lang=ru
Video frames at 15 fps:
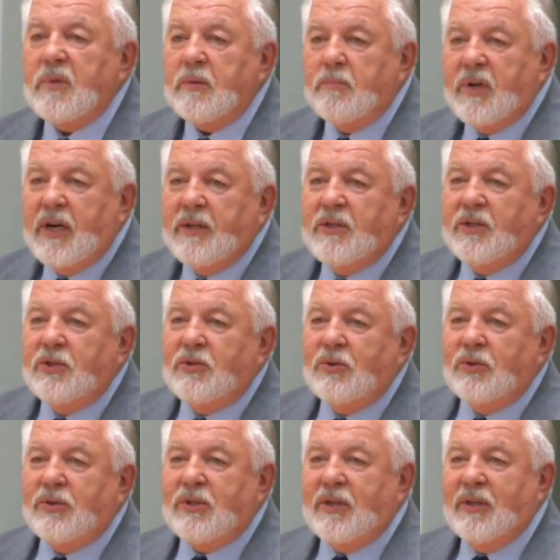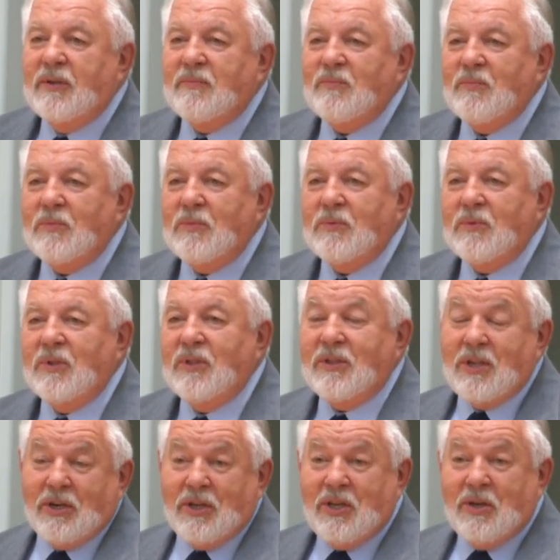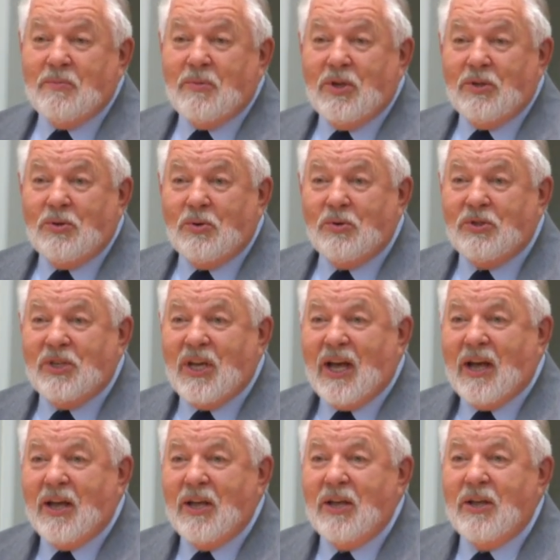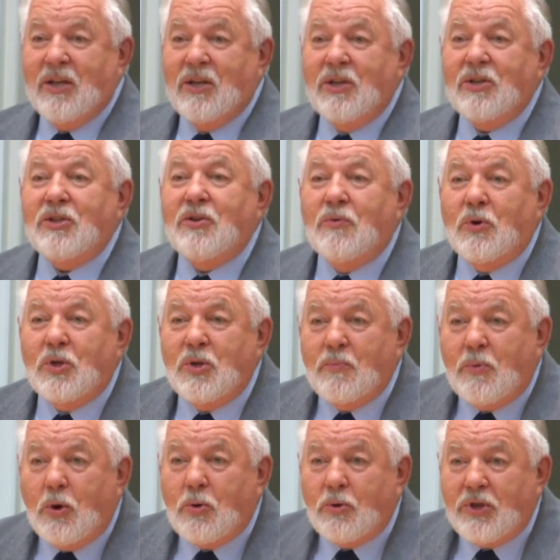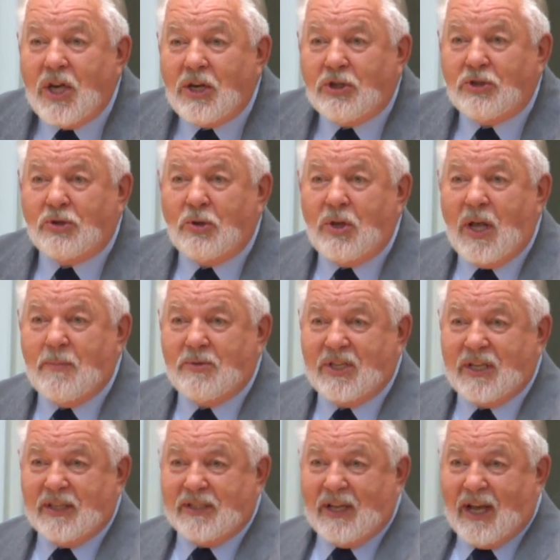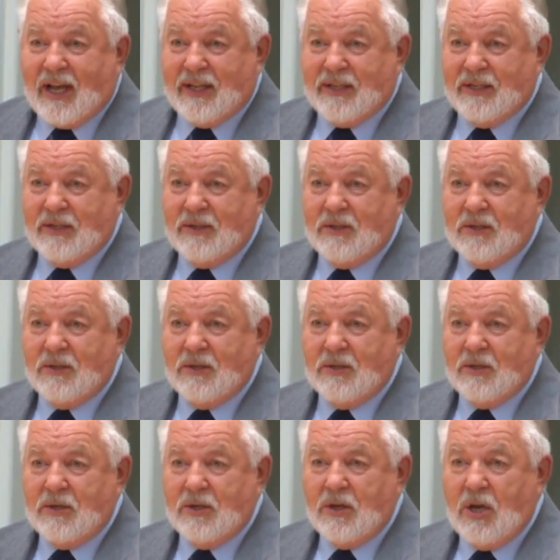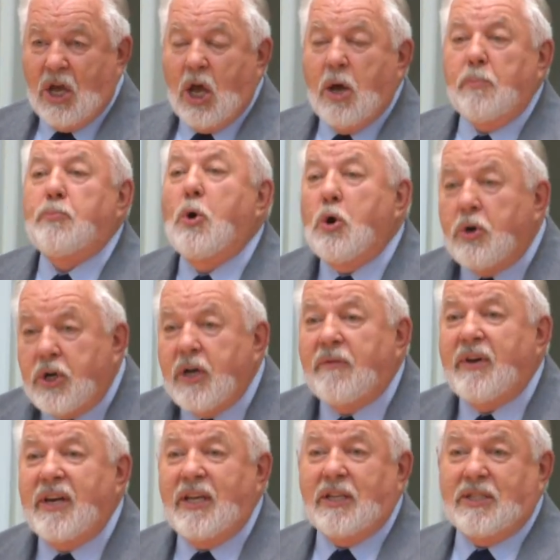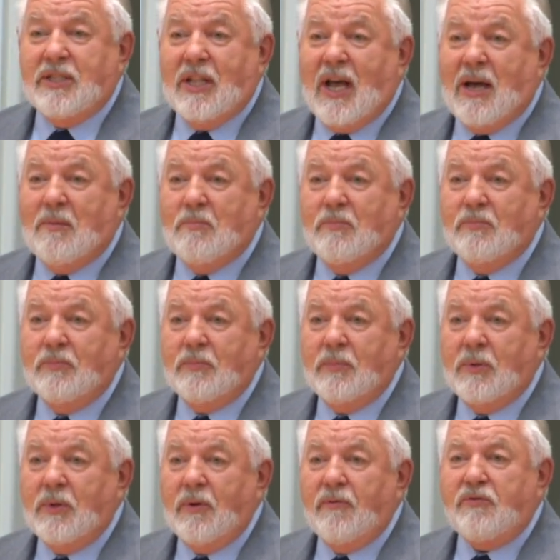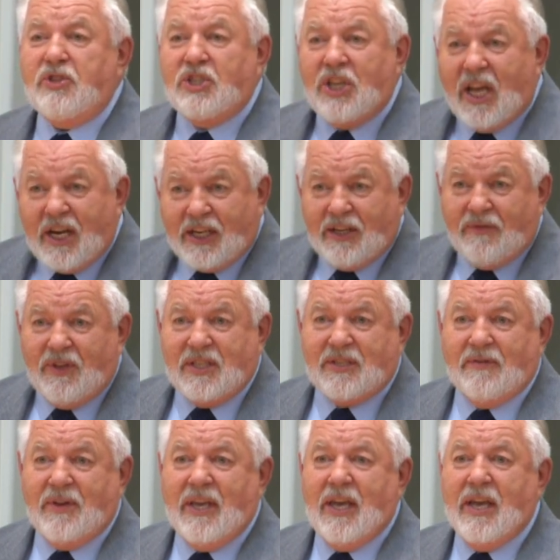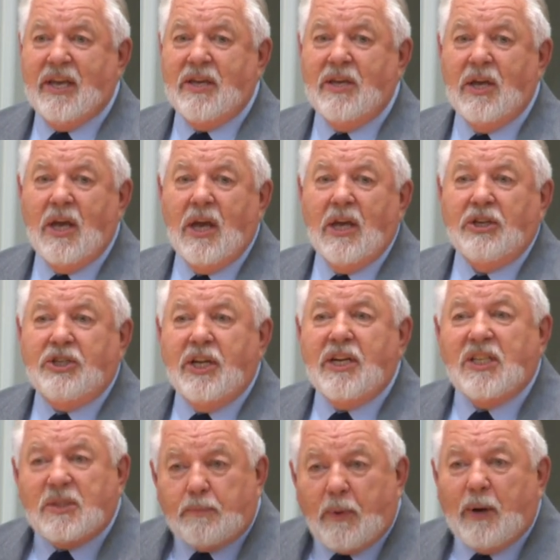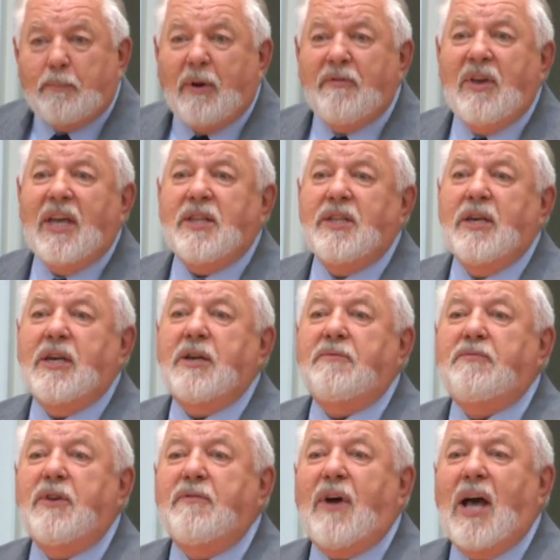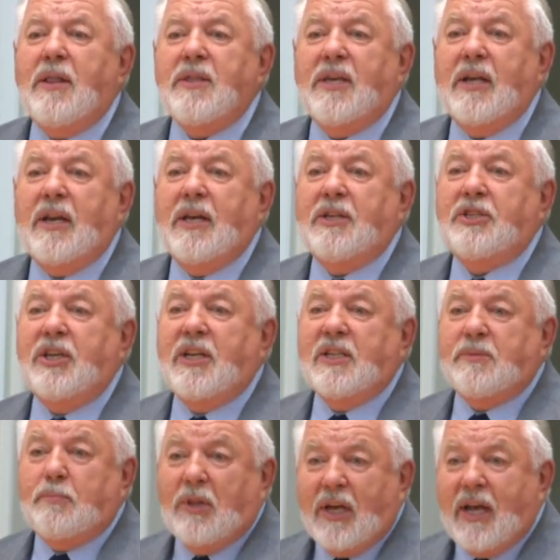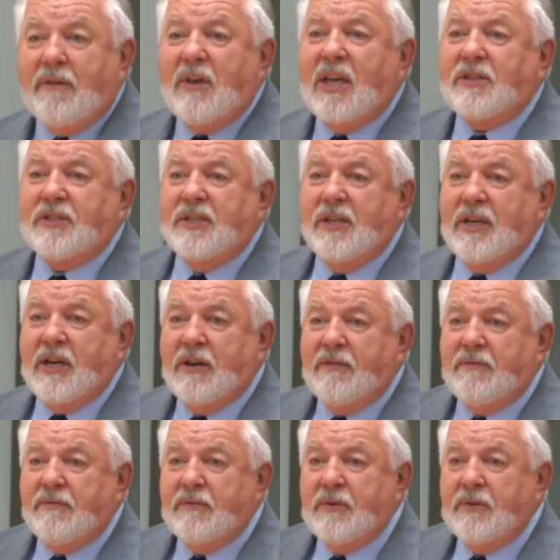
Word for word: Братья и сестры, дорогие мои друзья, сегодня Богу есть что нам сказать. Бог говорит нам в церкви своей, через проповедников Евангелия, через благовестников.